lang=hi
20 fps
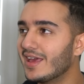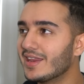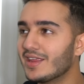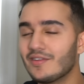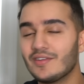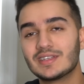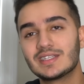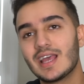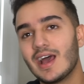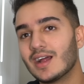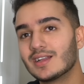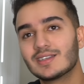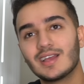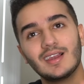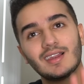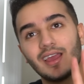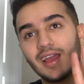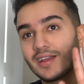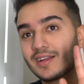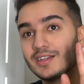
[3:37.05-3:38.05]
यार ये वैसे
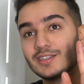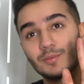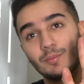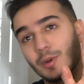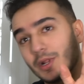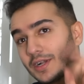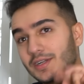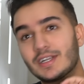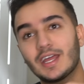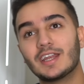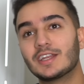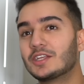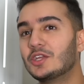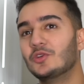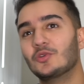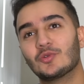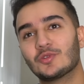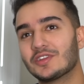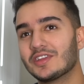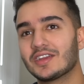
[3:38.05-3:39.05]
आजकल के अंकल्स बड़े ठरकी
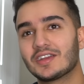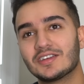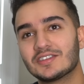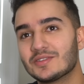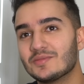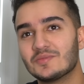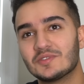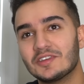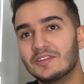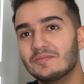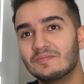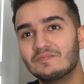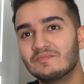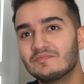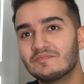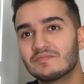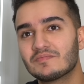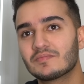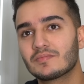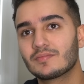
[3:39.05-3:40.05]
होते हैं कसम
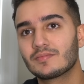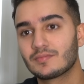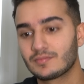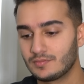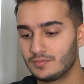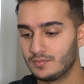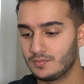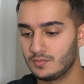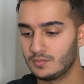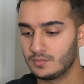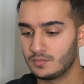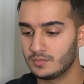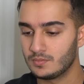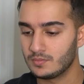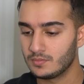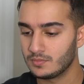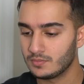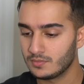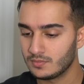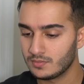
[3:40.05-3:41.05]
से
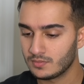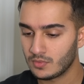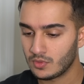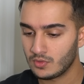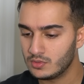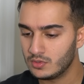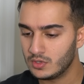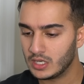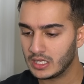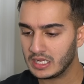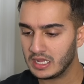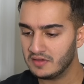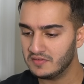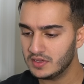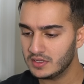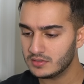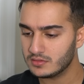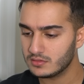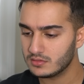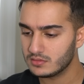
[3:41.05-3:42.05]
लिखा
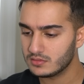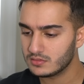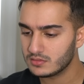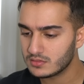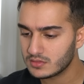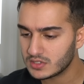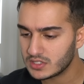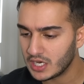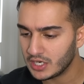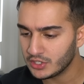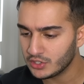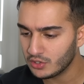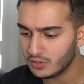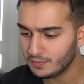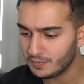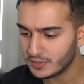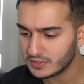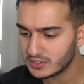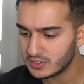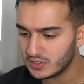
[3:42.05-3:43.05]
है सेंड योर
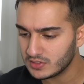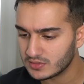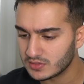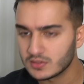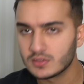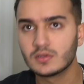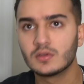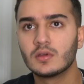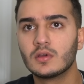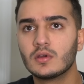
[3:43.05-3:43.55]
पिक्चर्स